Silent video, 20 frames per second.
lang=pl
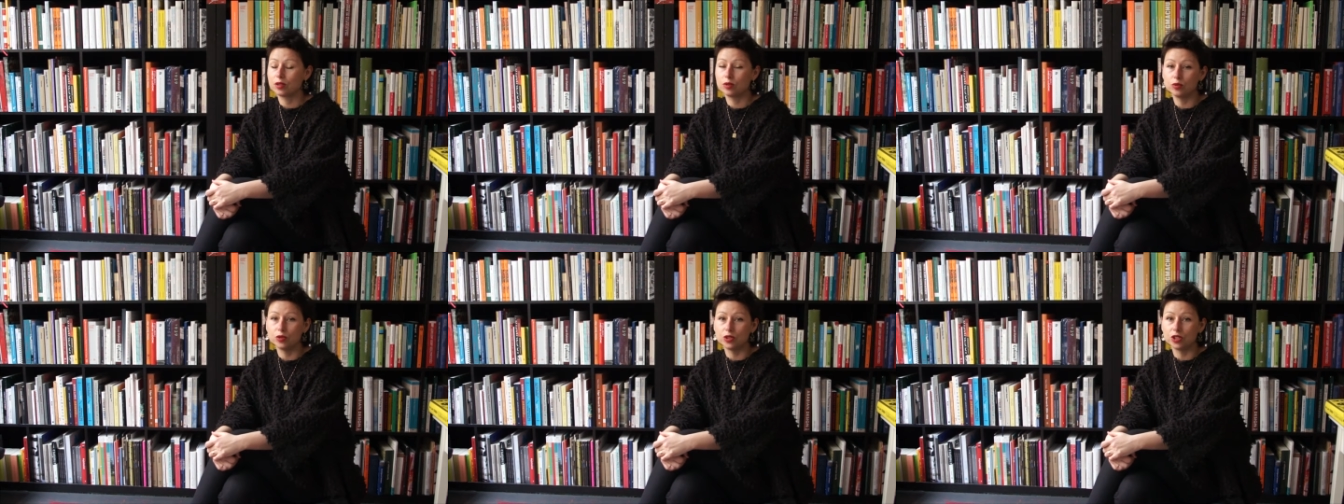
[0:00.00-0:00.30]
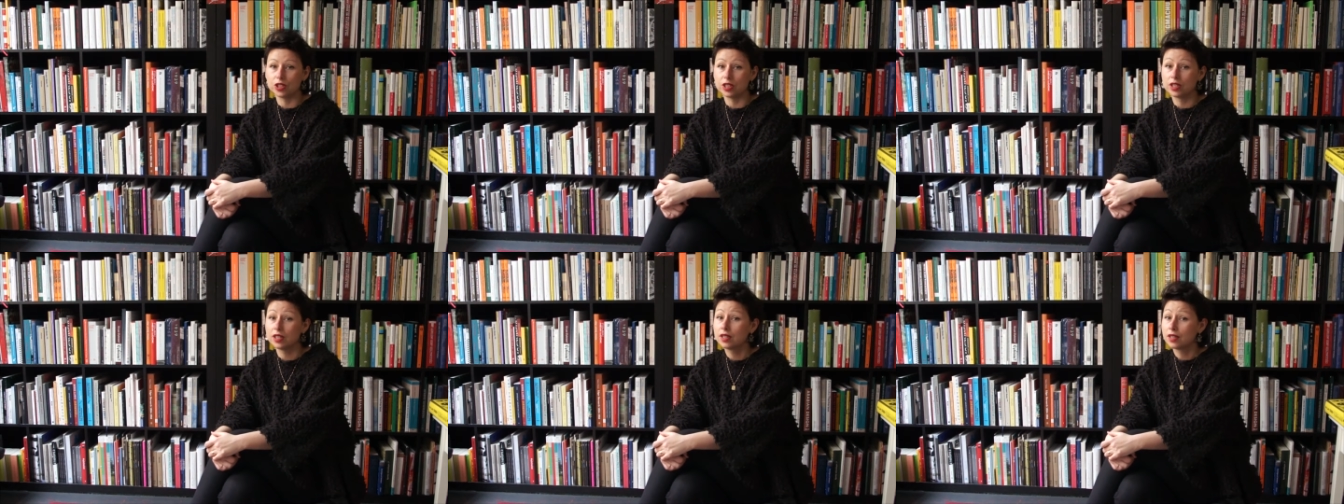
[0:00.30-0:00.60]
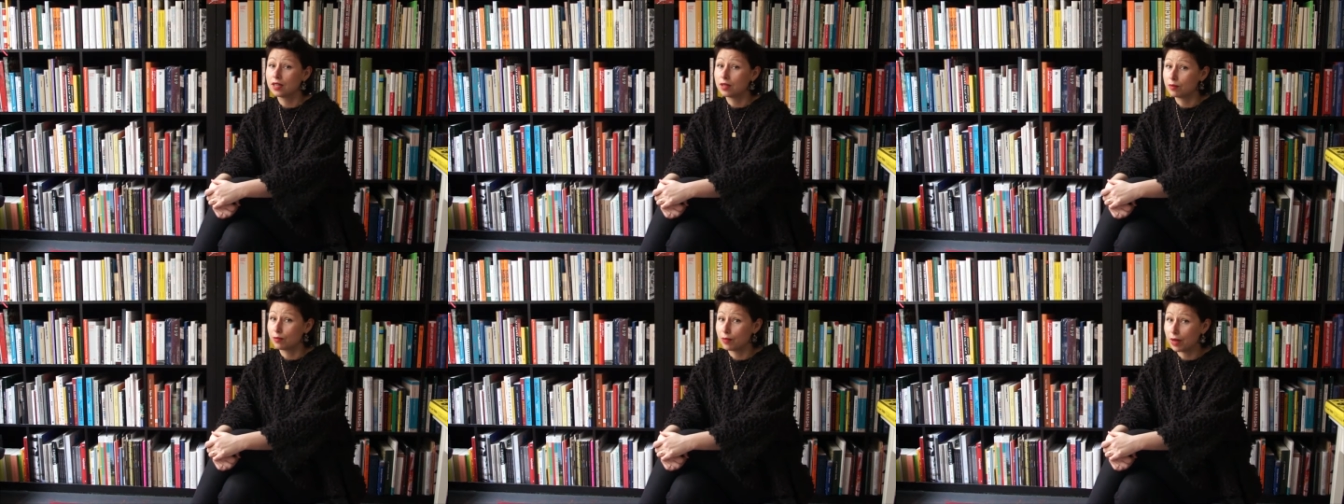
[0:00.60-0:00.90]
ludzi,
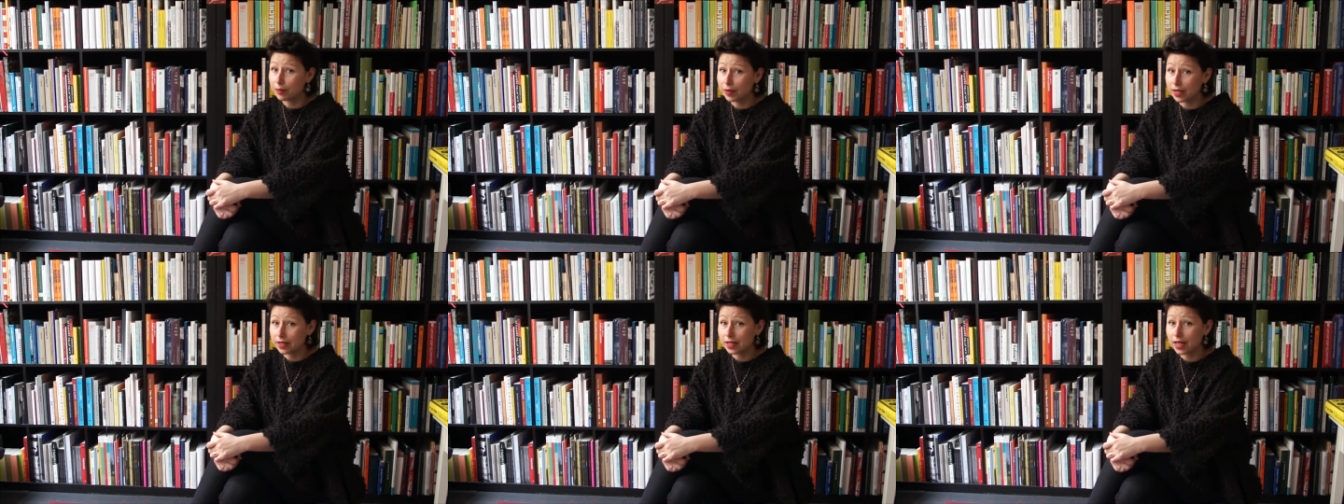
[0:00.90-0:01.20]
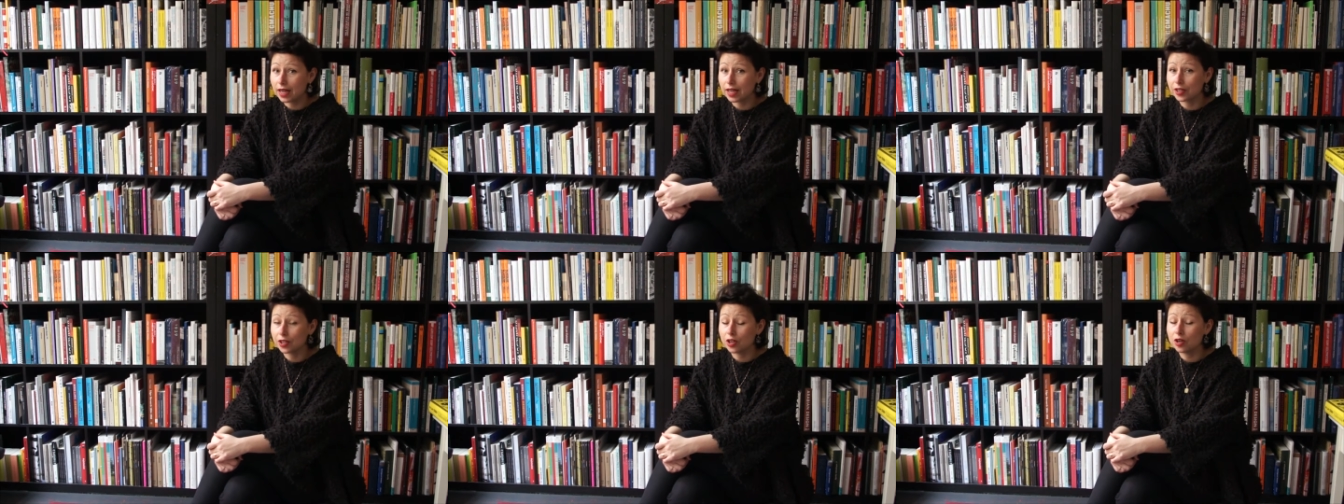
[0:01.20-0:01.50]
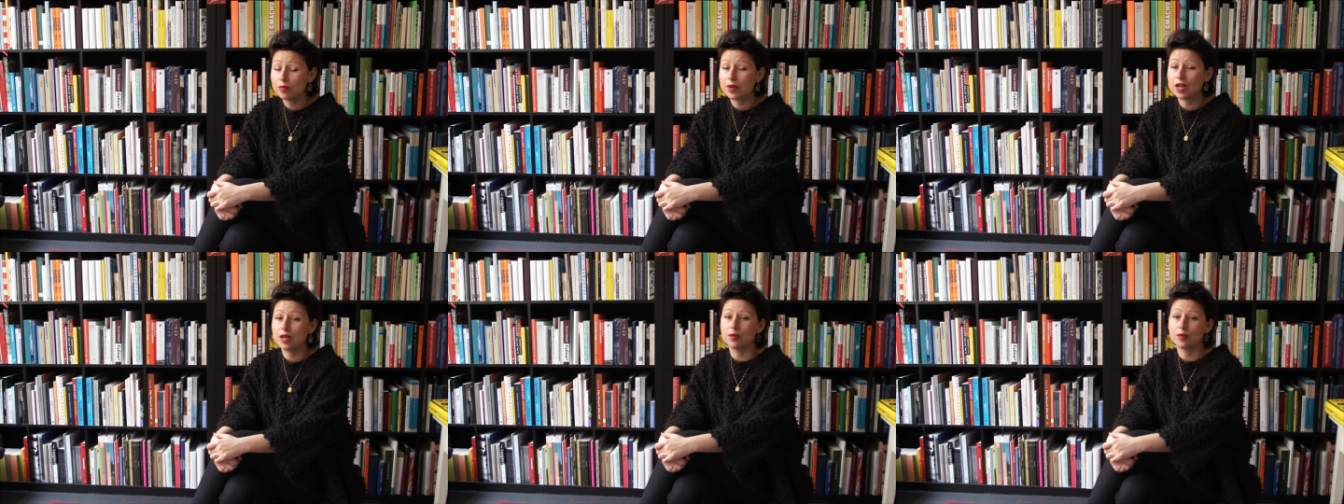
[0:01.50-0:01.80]

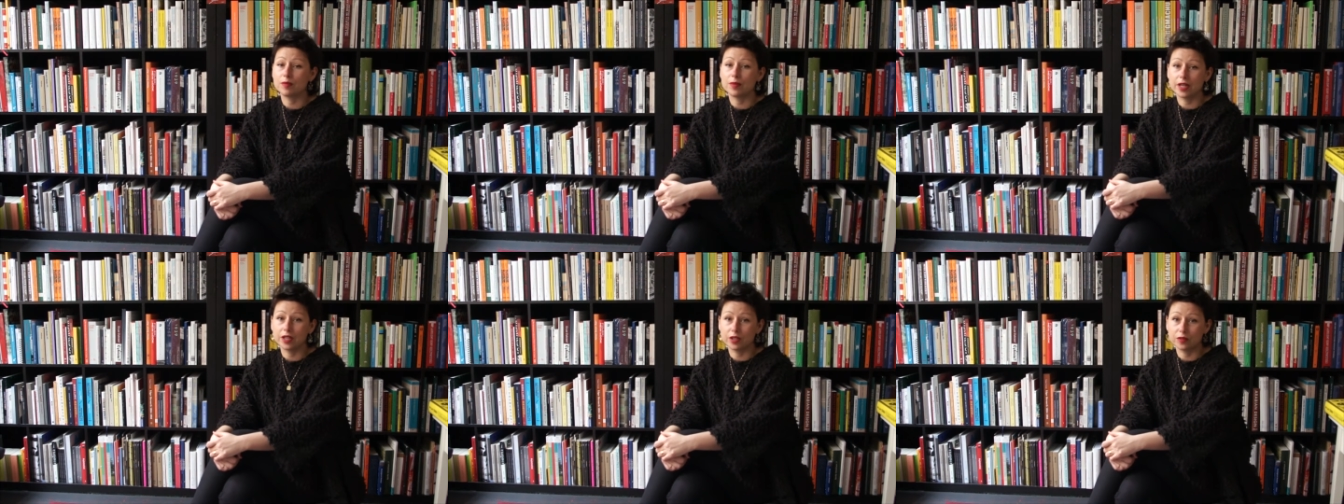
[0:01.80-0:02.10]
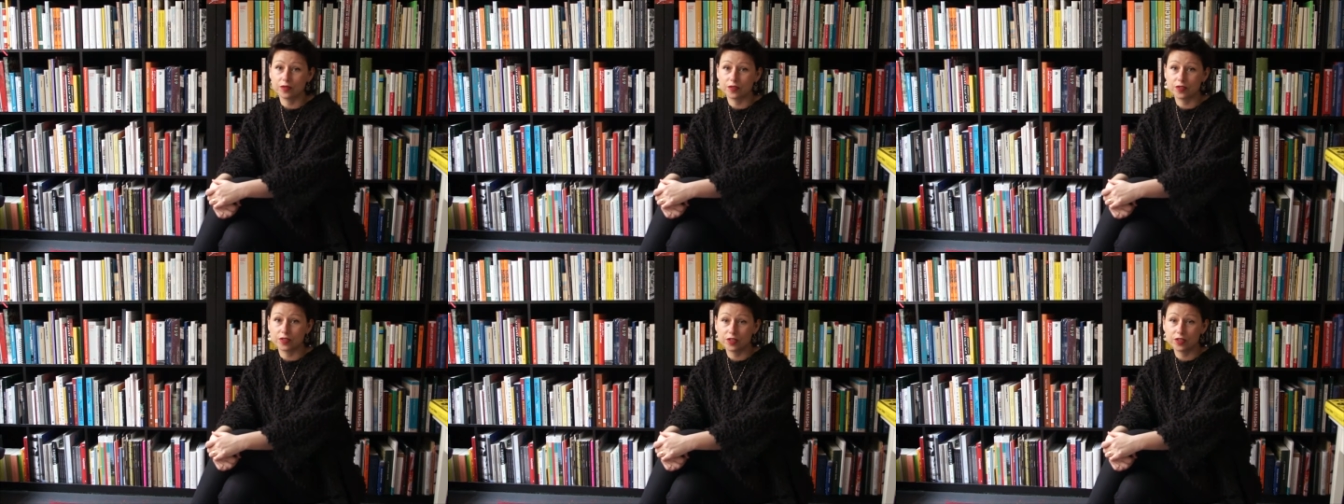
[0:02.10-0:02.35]
pamiętają albo mają